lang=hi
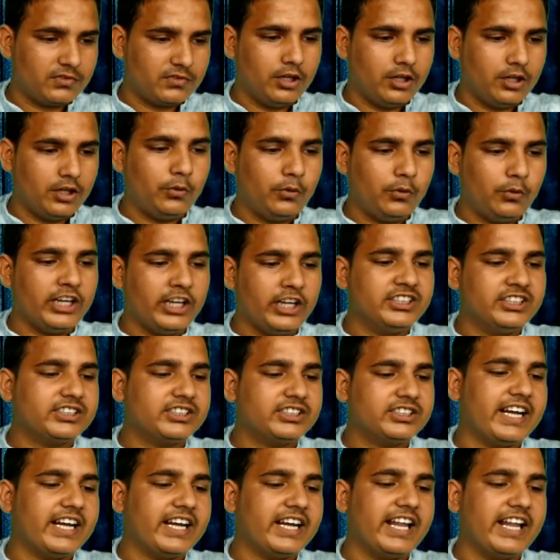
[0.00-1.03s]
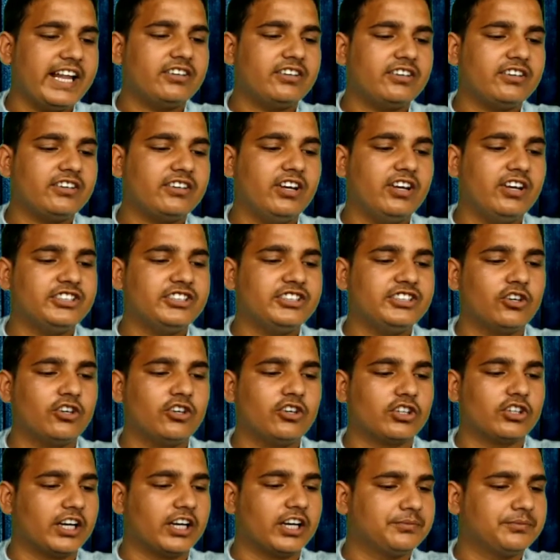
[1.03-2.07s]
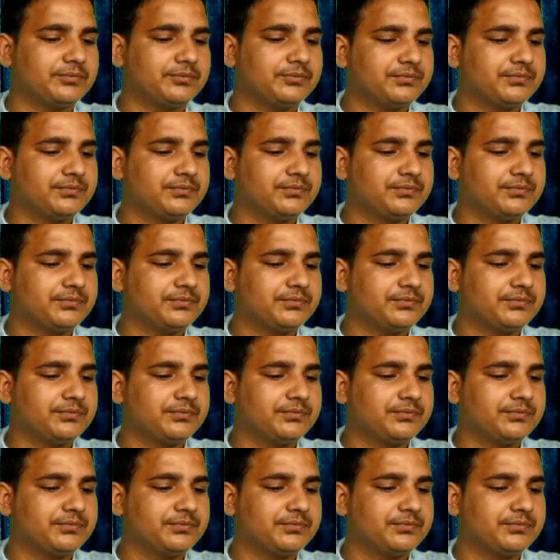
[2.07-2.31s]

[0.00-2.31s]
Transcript: एम्प्लॉय से इसका डायरेक्ट रिलेशन होता है